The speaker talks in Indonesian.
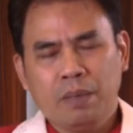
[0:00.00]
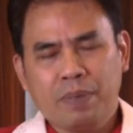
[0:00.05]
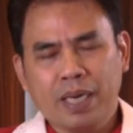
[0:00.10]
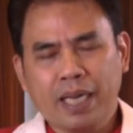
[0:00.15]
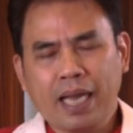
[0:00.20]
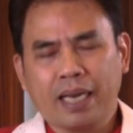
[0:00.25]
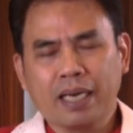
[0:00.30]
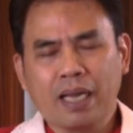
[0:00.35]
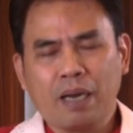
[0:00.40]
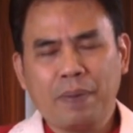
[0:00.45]

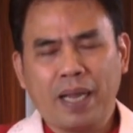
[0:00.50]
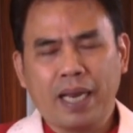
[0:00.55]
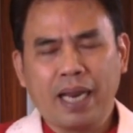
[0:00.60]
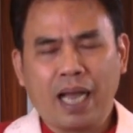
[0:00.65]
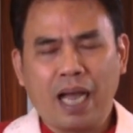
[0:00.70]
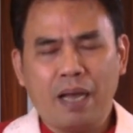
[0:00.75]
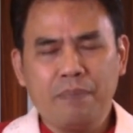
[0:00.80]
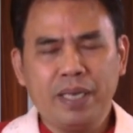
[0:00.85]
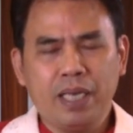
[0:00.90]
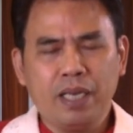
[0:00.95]
Berikan
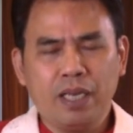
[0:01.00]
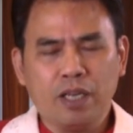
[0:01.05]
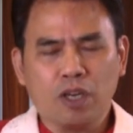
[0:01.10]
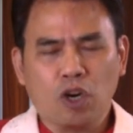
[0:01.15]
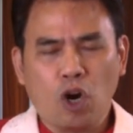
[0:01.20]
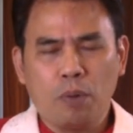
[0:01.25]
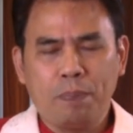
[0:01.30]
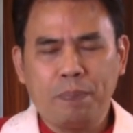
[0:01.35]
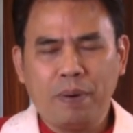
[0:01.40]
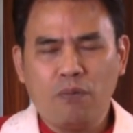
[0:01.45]
kepada kami
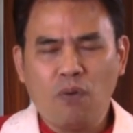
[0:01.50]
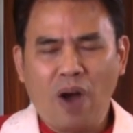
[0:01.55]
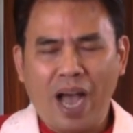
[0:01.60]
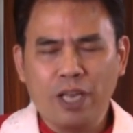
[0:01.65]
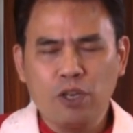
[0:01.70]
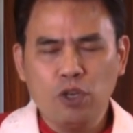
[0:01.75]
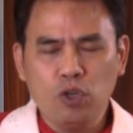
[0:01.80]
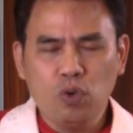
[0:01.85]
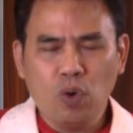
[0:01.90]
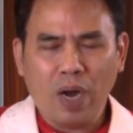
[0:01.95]
roh
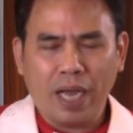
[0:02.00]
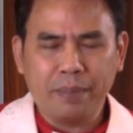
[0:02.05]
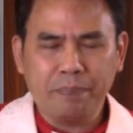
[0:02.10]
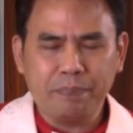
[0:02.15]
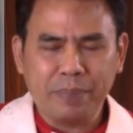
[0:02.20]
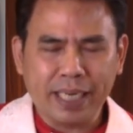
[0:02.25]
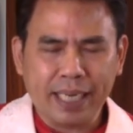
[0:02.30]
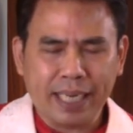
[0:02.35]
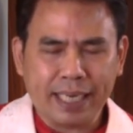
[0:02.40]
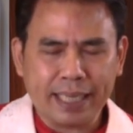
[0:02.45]

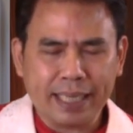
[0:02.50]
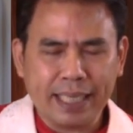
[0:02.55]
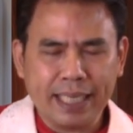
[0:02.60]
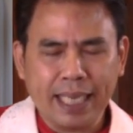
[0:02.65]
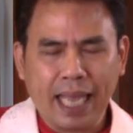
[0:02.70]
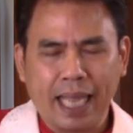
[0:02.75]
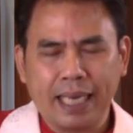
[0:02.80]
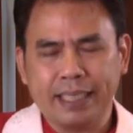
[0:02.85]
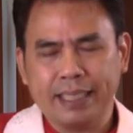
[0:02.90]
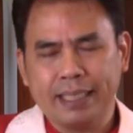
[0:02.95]
pewahyuan,
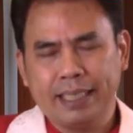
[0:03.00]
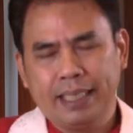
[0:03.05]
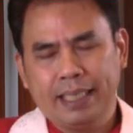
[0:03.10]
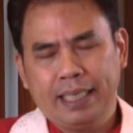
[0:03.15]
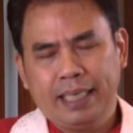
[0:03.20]
pengertian,